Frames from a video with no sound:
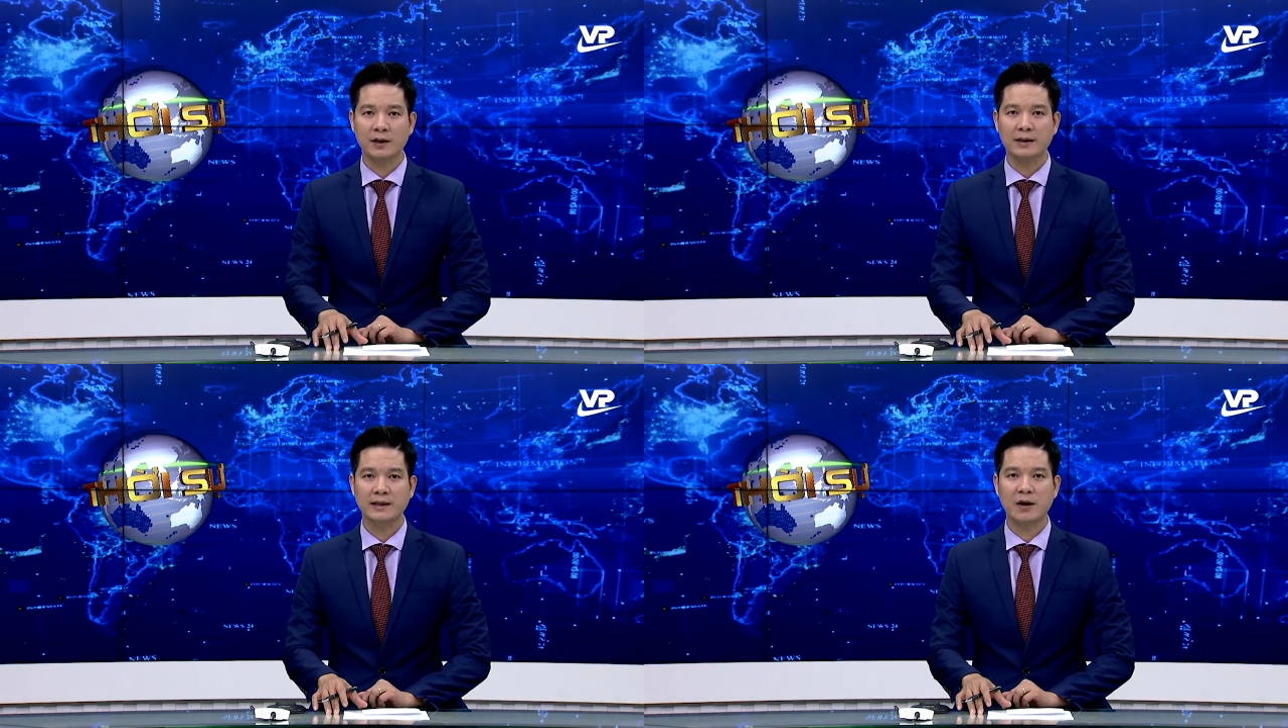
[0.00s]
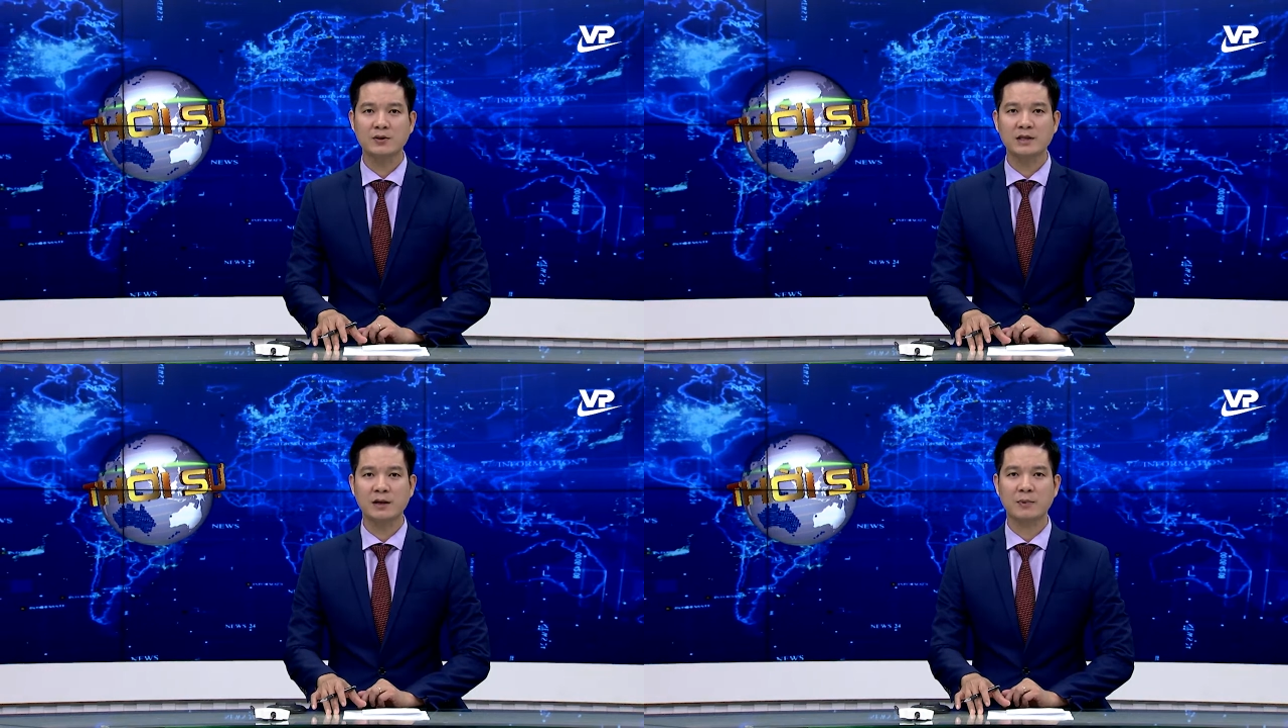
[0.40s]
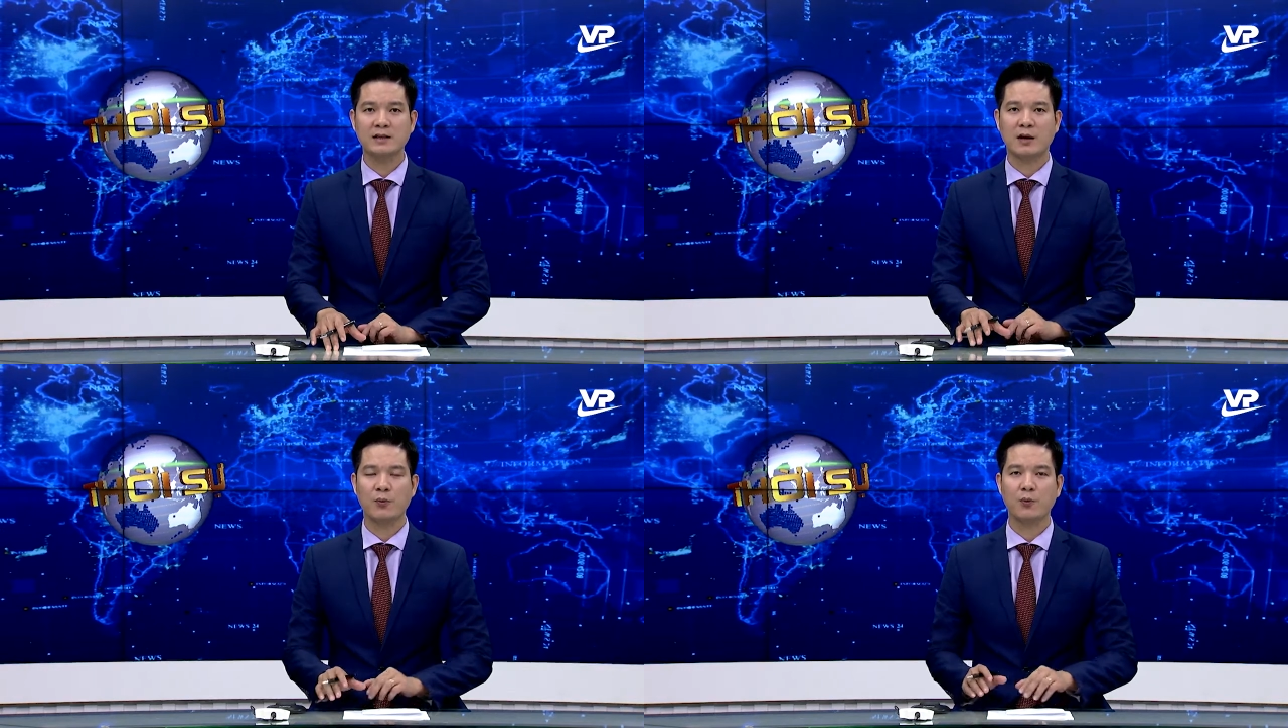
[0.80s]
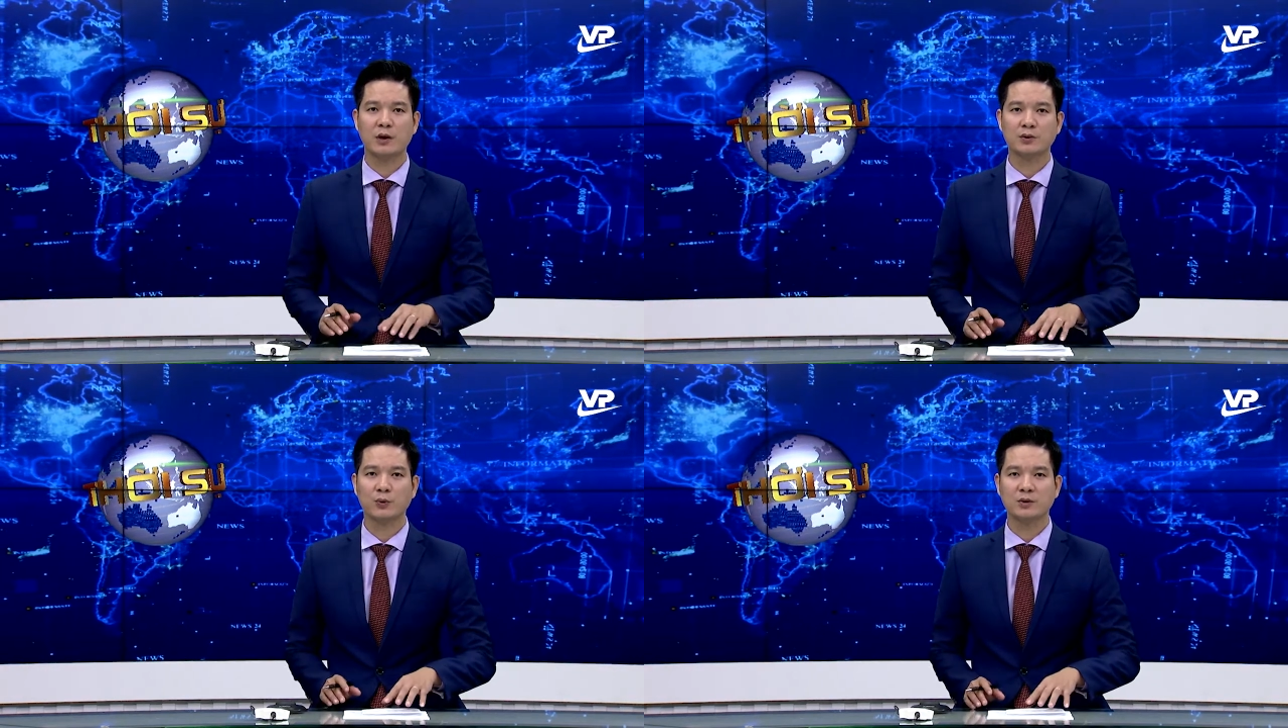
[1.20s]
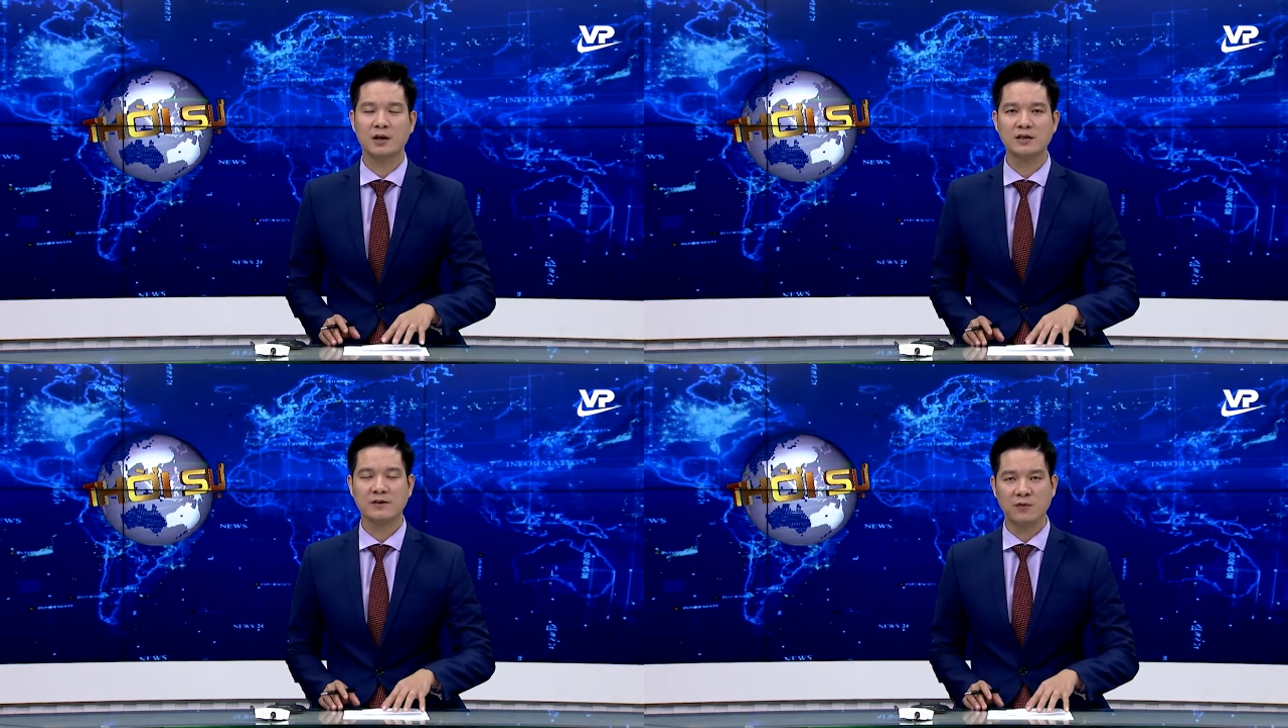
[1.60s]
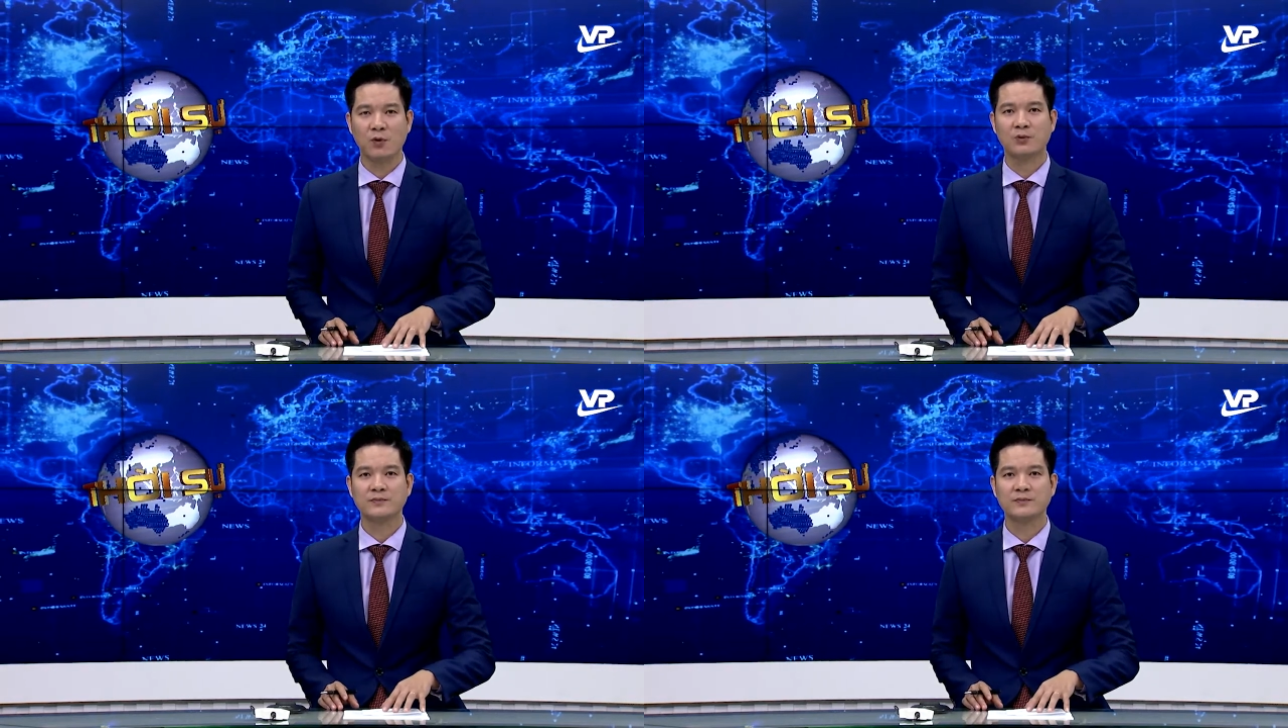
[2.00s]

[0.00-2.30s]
theo chỉ thị 16 của Thủ tướng Chính phủ.